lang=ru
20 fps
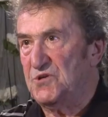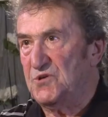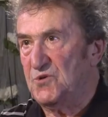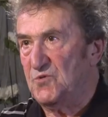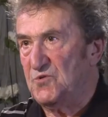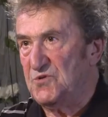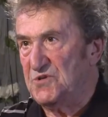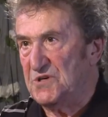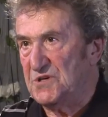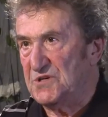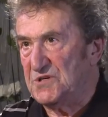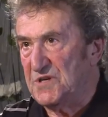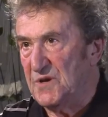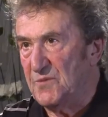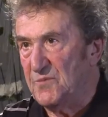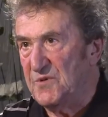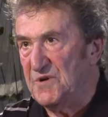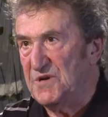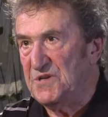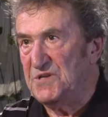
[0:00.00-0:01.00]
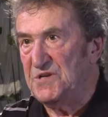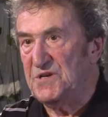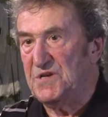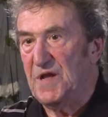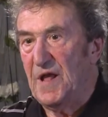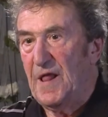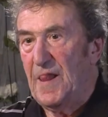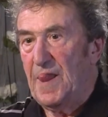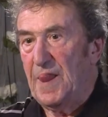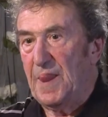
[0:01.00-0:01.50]
текущих
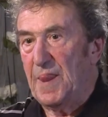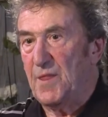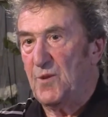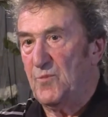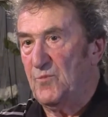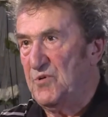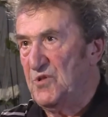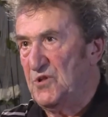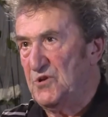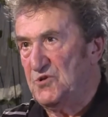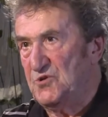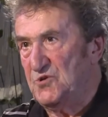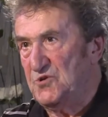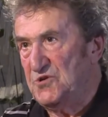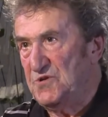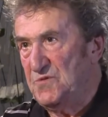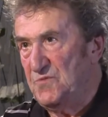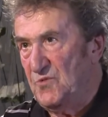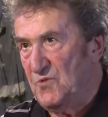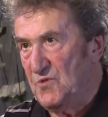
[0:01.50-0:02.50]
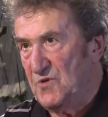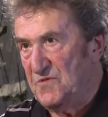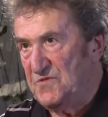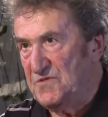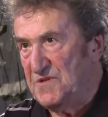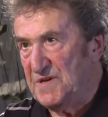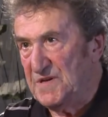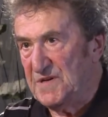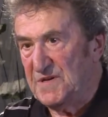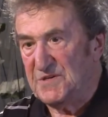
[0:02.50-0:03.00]
событий. Было же очень много
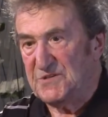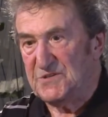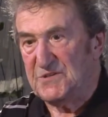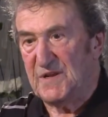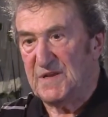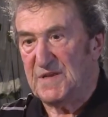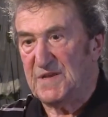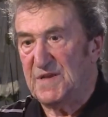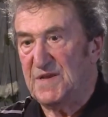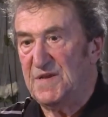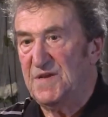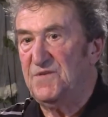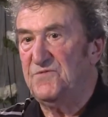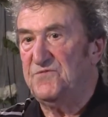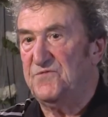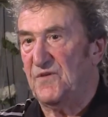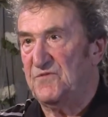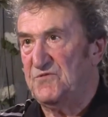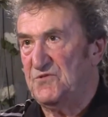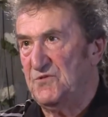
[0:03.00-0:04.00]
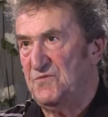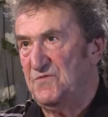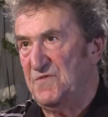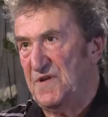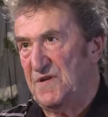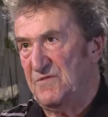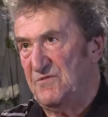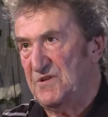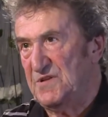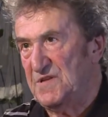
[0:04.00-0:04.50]
всяких изданий. И во всем
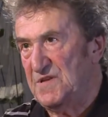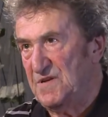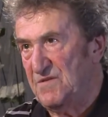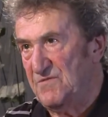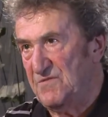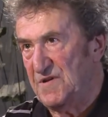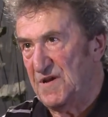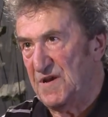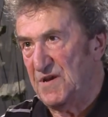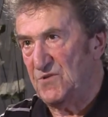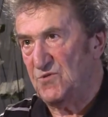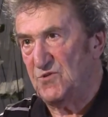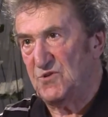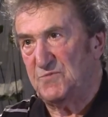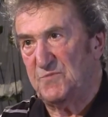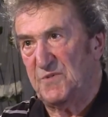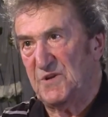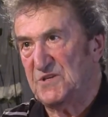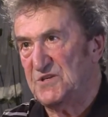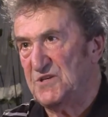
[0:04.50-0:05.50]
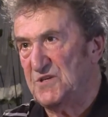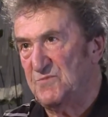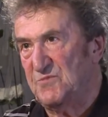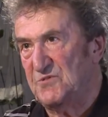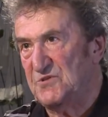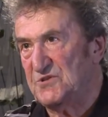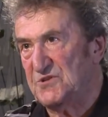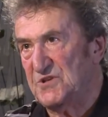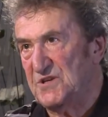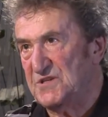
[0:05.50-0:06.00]
виноваты евреи. То есть процесс
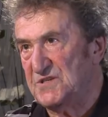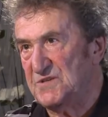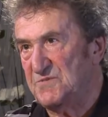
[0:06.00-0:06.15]
был совершенно